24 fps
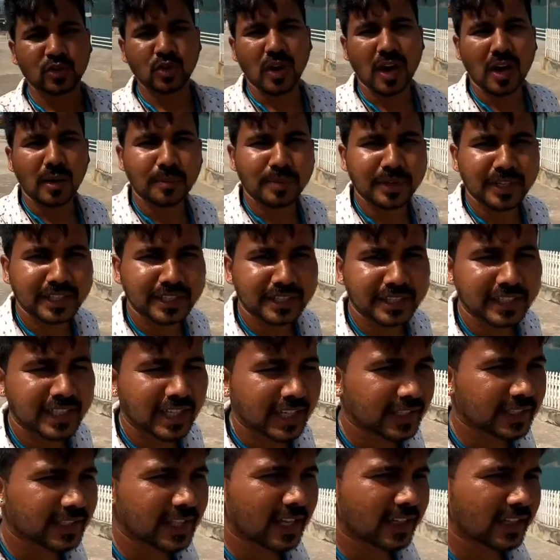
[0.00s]
तो आप
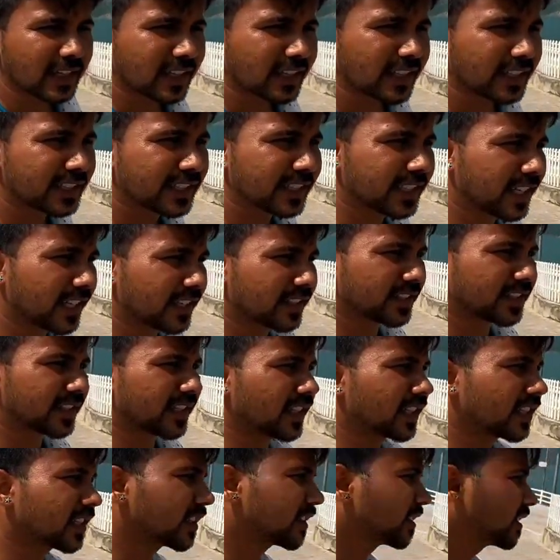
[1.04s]
ऋषिकेश आइए ऋषिकेश से